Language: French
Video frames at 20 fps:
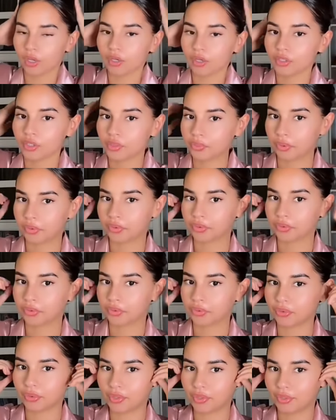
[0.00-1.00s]
je pense
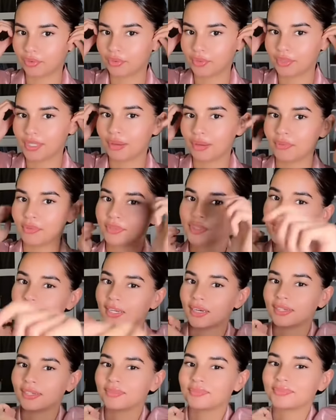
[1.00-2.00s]
que c'est faisable,
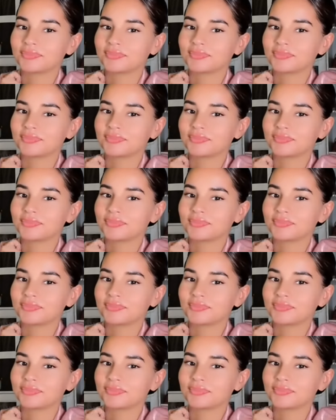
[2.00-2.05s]
Inch'Allah.